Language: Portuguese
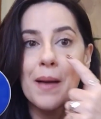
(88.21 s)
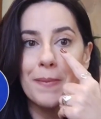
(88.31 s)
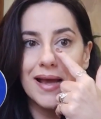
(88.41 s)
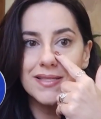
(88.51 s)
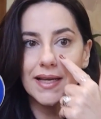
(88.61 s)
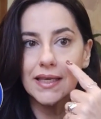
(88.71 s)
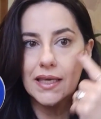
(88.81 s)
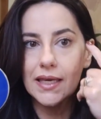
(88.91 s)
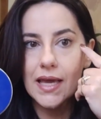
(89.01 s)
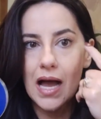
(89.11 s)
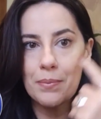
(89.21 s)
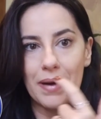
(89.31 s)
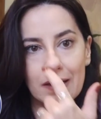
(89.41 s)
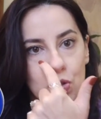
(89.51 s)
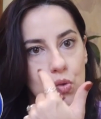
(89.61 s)
Mas aqui
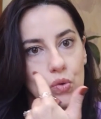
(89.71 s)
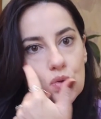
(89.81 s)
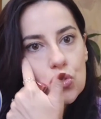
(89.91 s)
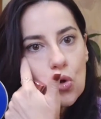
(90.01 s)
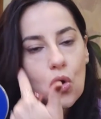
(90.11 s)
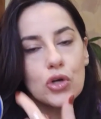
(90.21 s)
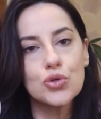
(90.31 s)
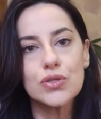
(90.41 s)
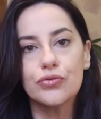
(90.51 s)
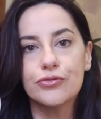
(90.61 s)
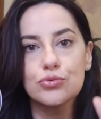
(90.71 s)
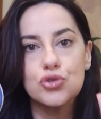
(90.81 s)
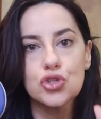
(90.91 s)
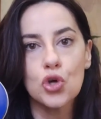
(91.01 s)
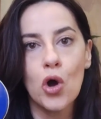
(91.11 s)
abaixo dos olhos
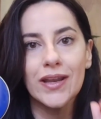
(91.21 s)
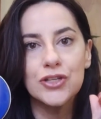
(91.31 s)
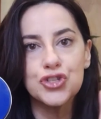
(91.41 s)
funciona